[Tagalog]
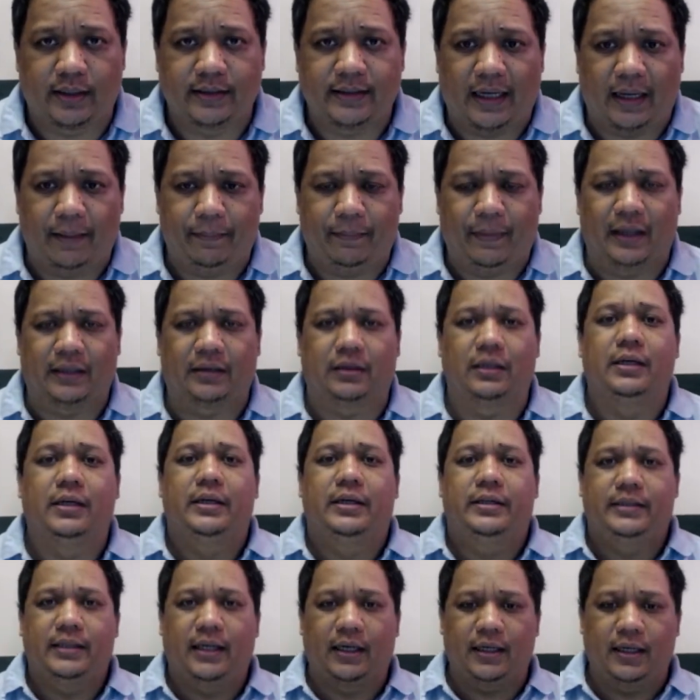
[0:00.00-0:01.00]
dapat
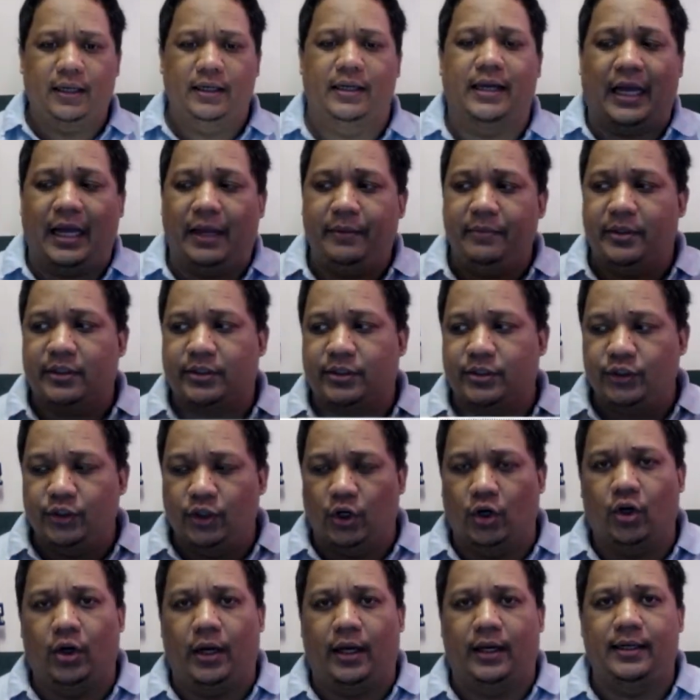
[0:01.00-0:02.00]
nagagamit
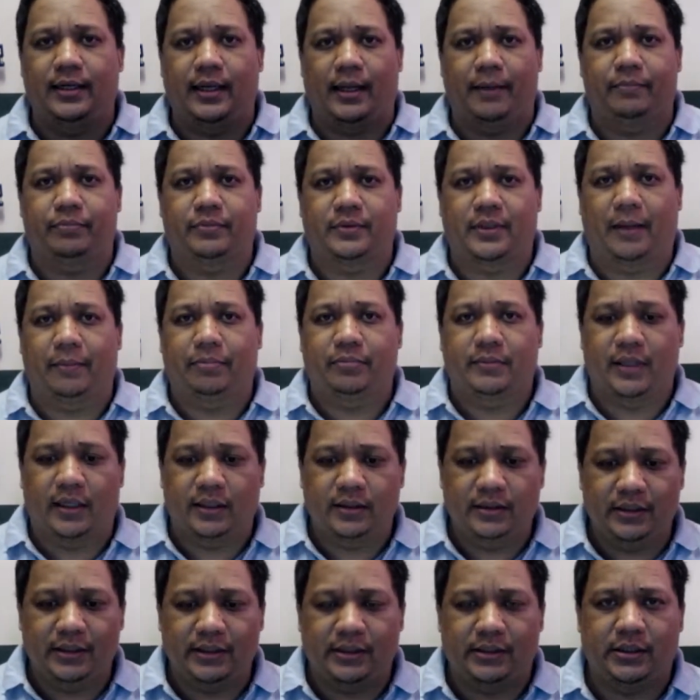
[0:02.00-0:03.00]
nyo ang laptop ng
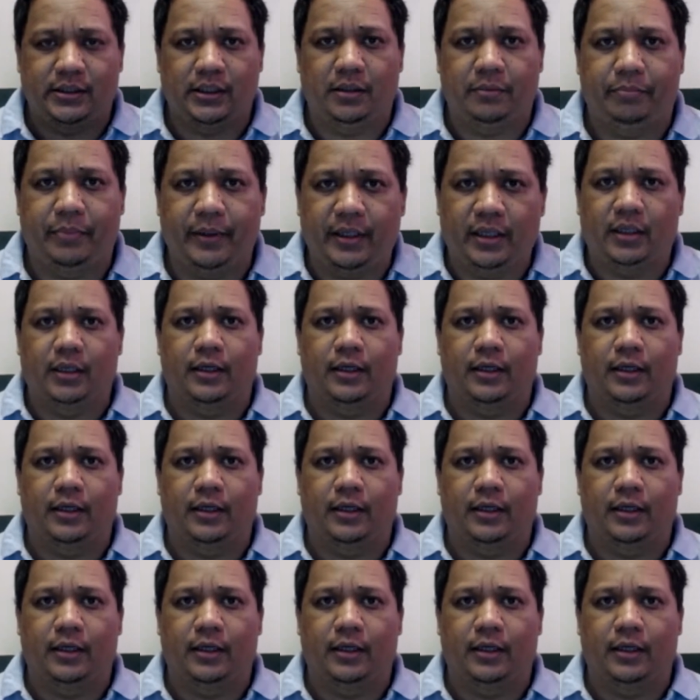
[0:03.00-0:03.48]
DCP.